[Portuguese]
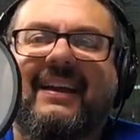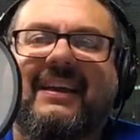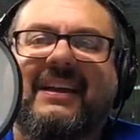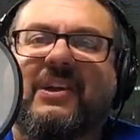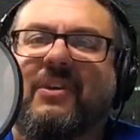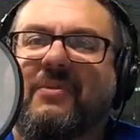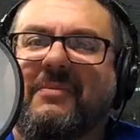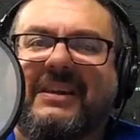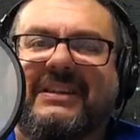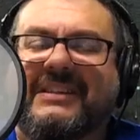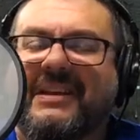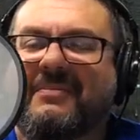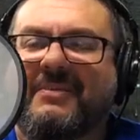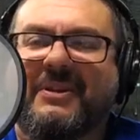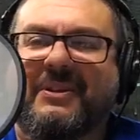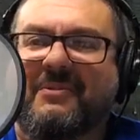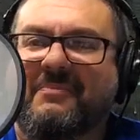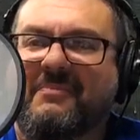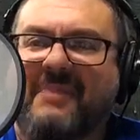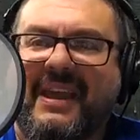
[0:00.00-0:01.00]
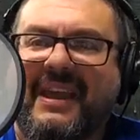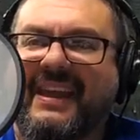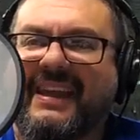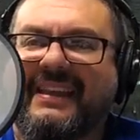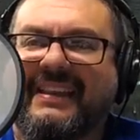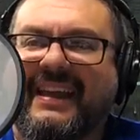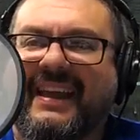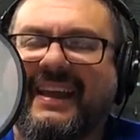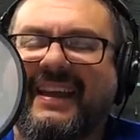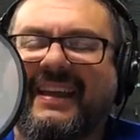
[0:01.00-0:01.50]
e começar muito
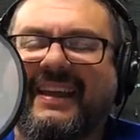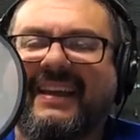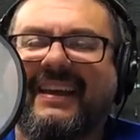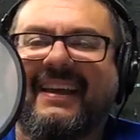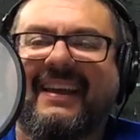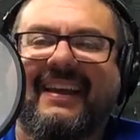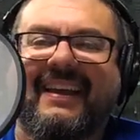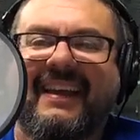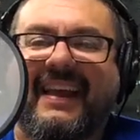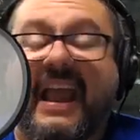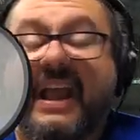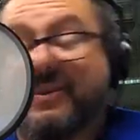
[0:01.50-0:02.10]
bem, né? É